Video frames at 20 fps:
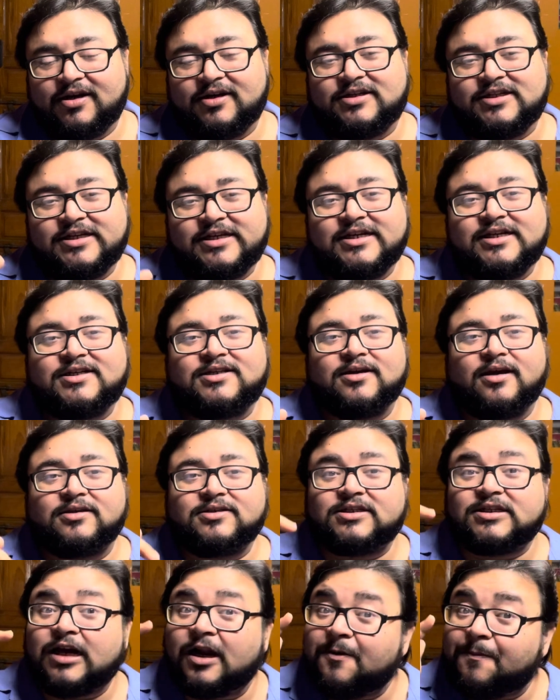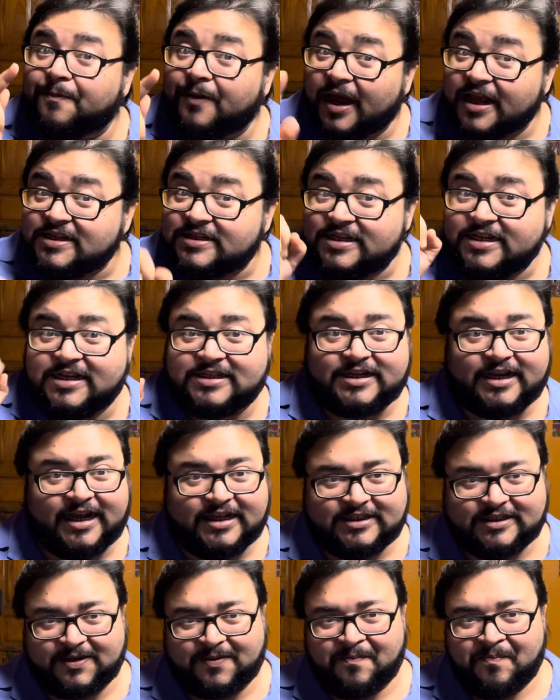টিকিট সারপ্রাইজলি এসে
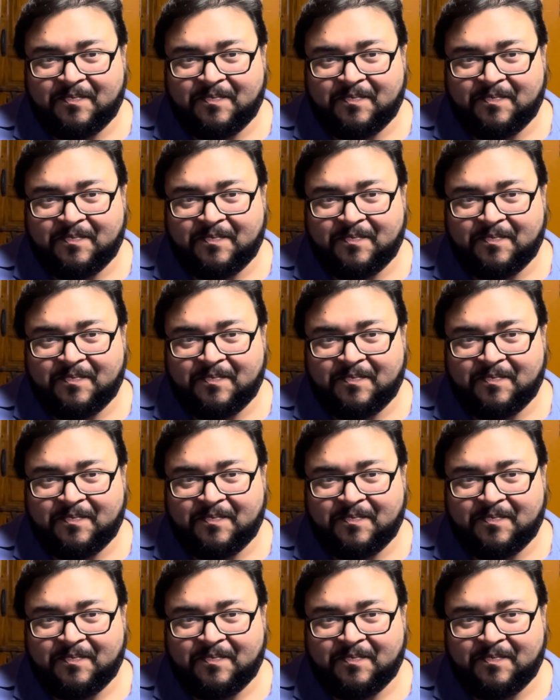গেছে